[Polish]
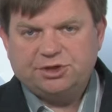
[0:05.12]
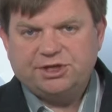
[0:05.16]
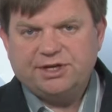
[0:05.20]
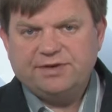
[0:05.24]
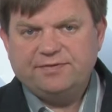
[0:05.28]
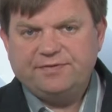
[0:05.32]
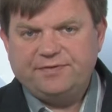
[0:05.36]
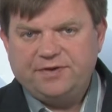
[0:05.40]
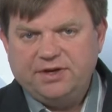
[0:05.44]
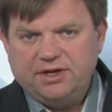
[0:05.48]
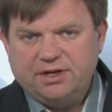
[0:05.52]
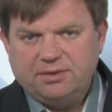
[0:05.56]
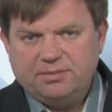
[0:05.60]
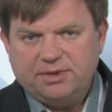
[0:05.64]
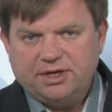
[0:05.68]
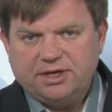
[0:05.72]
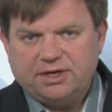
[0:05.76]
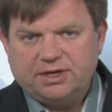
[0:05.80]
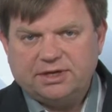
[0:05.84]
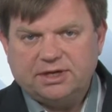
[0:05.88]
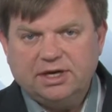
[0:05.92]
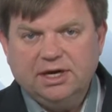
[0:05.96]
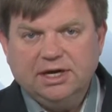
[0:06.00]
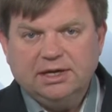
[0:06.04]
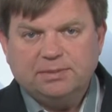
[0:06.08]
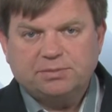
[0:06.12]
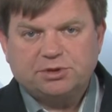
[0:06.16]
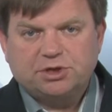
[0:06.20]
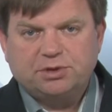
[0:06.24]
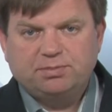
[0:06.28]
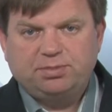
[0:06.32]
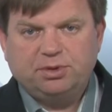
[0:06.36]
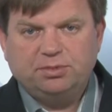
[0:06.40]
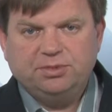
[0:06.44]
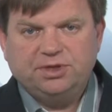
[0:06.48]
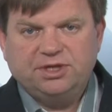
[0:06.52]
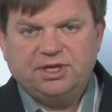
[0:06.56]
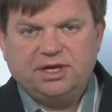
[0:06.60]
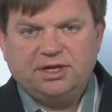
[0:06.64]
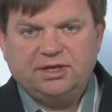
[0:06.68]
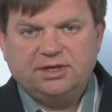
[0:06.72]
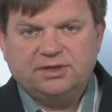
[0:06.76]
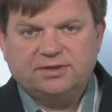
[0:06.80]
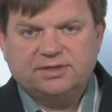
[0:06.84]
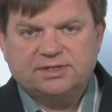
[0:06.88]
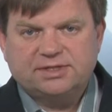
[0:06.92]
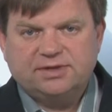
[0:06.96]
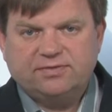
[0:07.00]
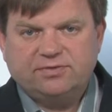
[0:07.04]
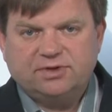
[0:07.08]
się filmik
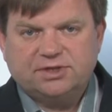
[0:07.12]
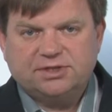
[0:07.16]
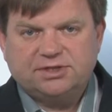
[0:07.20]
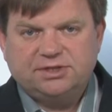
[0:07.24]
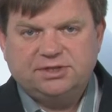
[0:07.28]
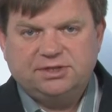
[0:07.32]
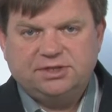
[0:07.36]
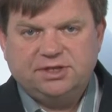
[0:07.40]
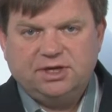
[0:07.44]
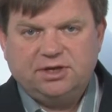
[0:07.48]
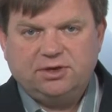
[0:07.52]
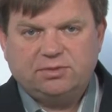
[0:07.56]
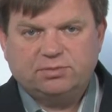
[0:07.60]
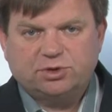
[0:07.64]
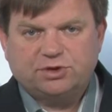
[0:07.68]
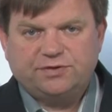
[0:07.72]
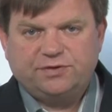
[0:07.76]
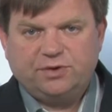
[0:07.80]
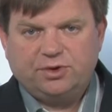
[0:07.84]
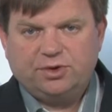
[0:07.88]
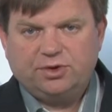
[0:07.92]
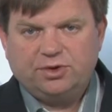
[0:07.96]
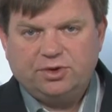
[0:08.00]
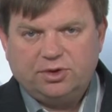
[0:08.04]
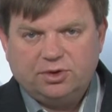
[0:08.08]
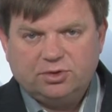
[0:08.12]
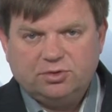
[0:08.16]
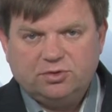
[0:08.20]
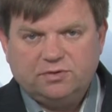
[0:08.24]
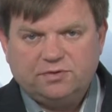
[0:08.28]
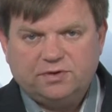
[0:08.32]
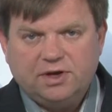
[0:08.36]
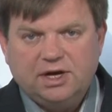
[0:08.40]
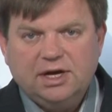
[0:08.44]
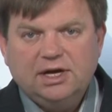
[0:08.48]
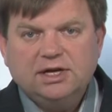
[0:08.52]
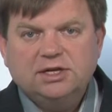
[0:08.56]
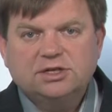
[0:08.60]
przypominający właścicielom czworonogów,